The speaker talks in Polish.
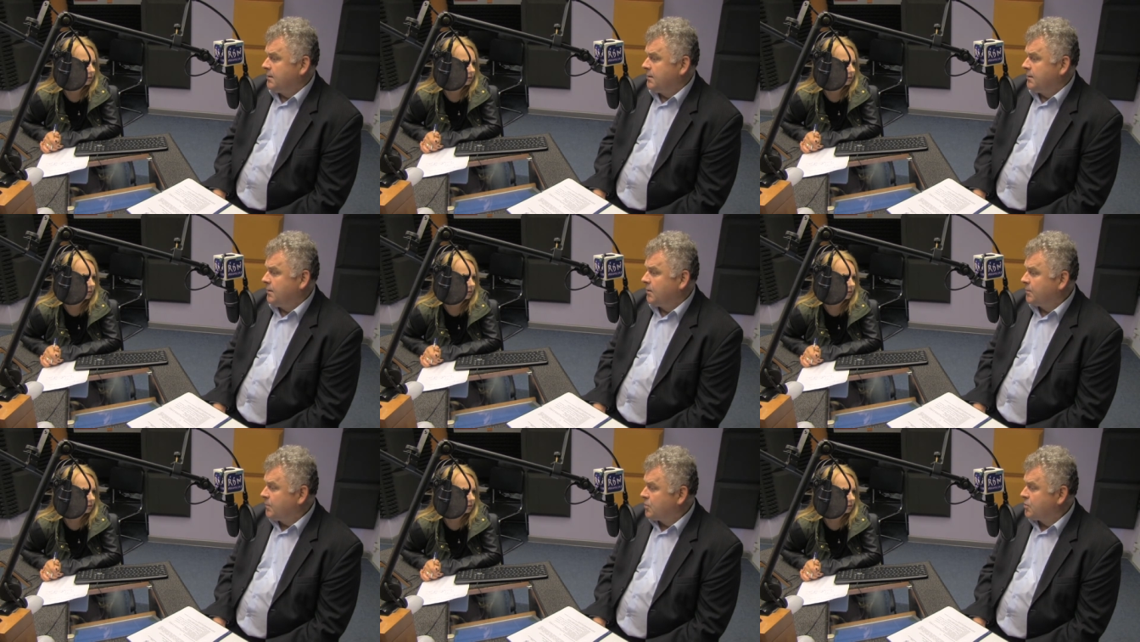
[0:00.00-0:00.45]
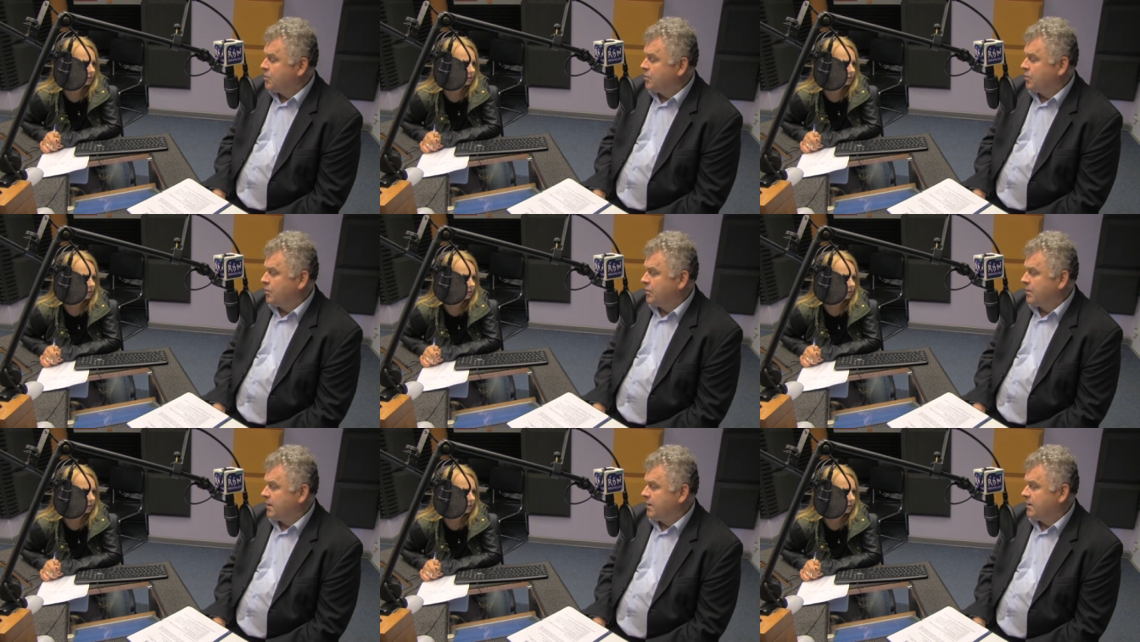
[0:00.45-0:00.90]
E, od
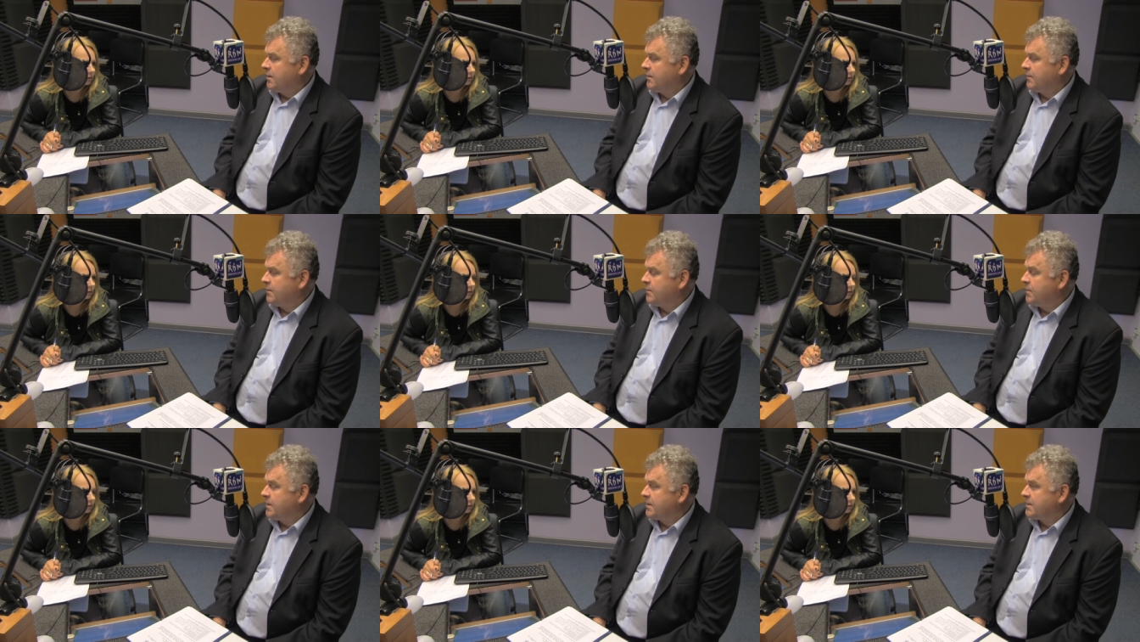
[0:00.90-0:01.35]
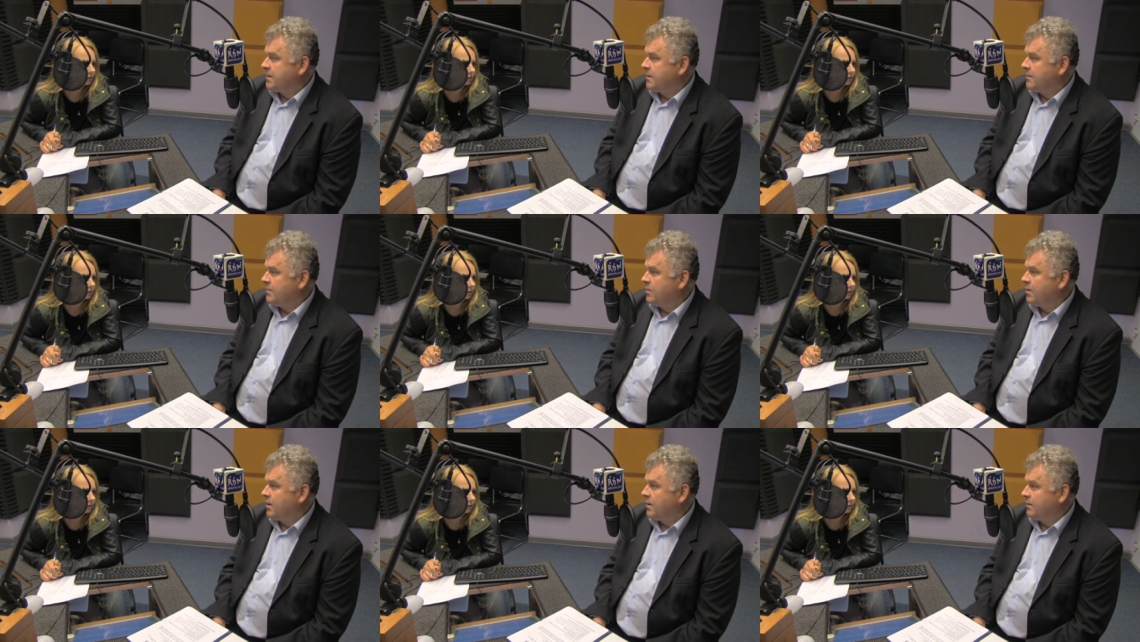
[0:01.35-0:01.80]
początku ta
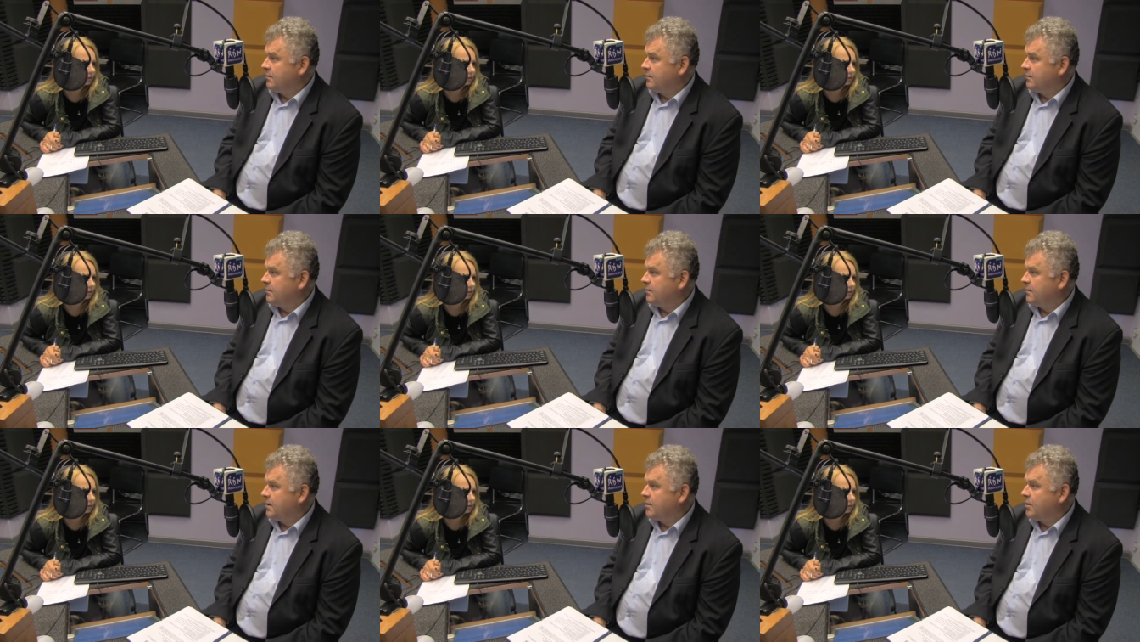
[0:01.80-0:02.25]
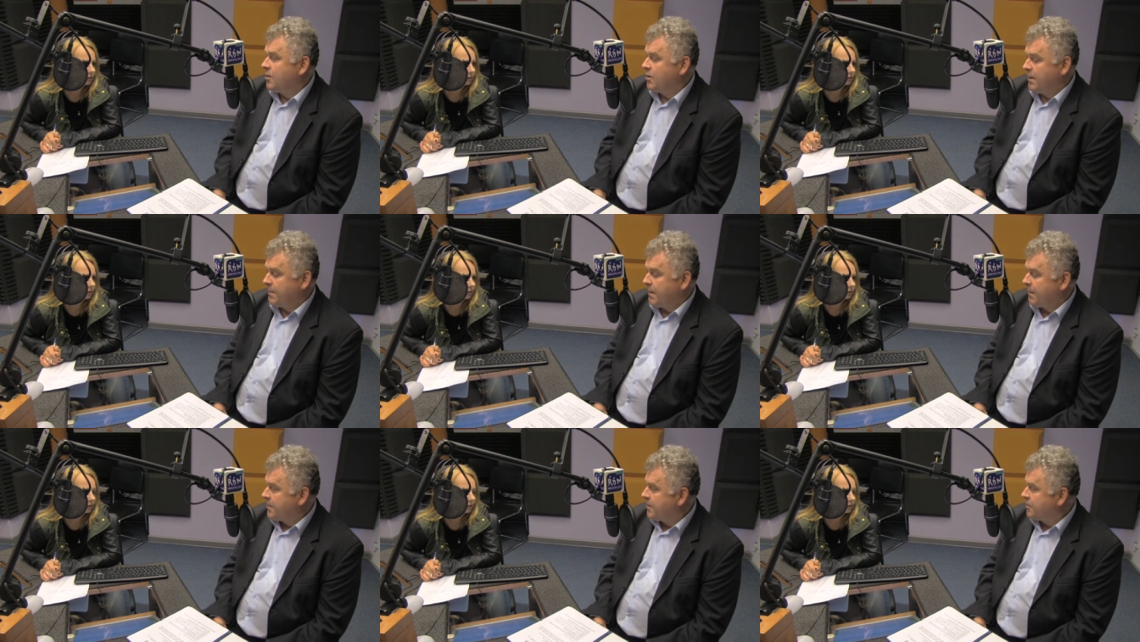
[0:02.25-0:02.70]
współpraca była nie
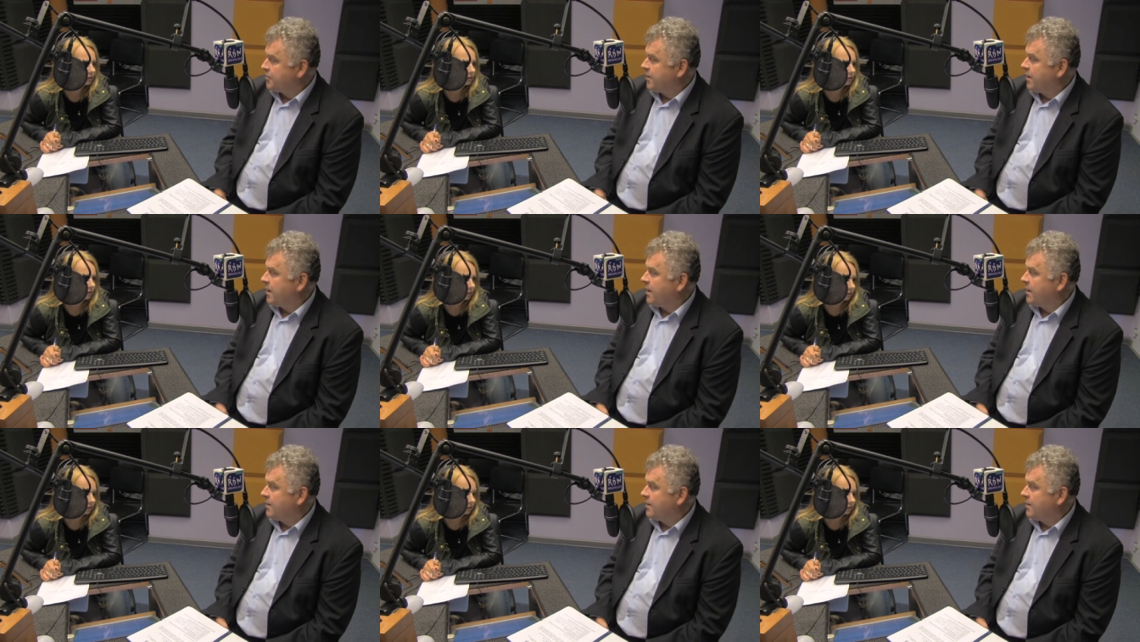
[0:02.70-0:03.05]
tylko na papierze,